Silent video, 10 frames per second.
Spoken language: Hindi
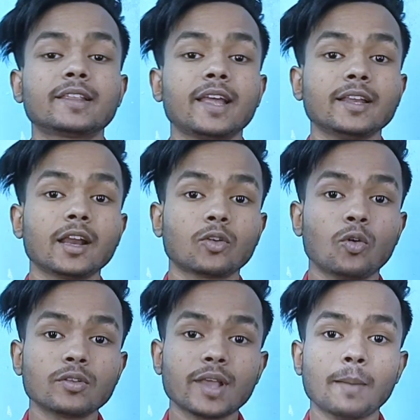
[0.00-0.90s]
कि इसके अंदर
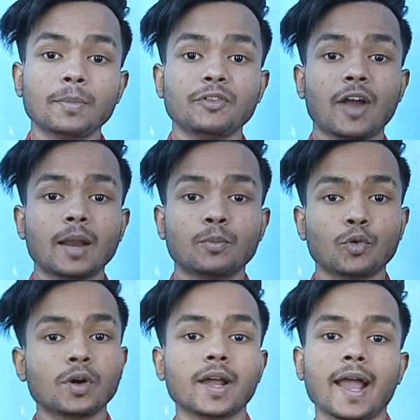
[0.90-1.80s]
कौन सा एम्पलीफायर
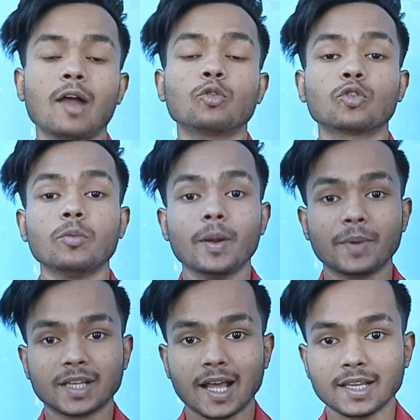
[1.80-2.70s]
बोर्ड लगाया है उनको
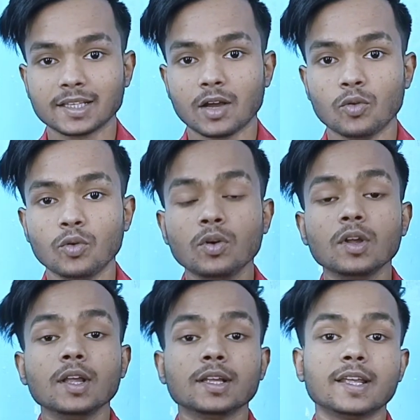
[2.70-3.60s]
मैं बता देता हूँ
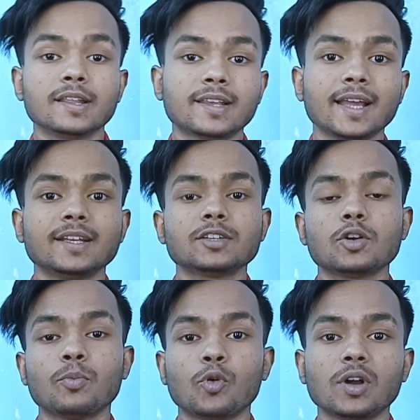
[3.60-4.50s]
कि इसके अंदर
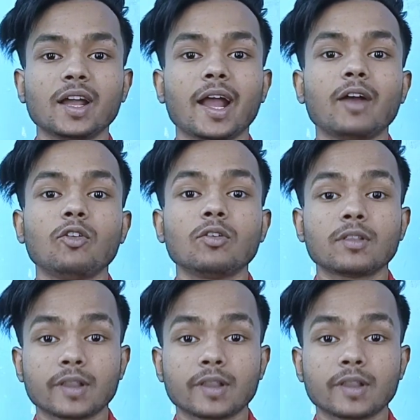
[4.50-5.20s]
जो बोर्ड लगा है वो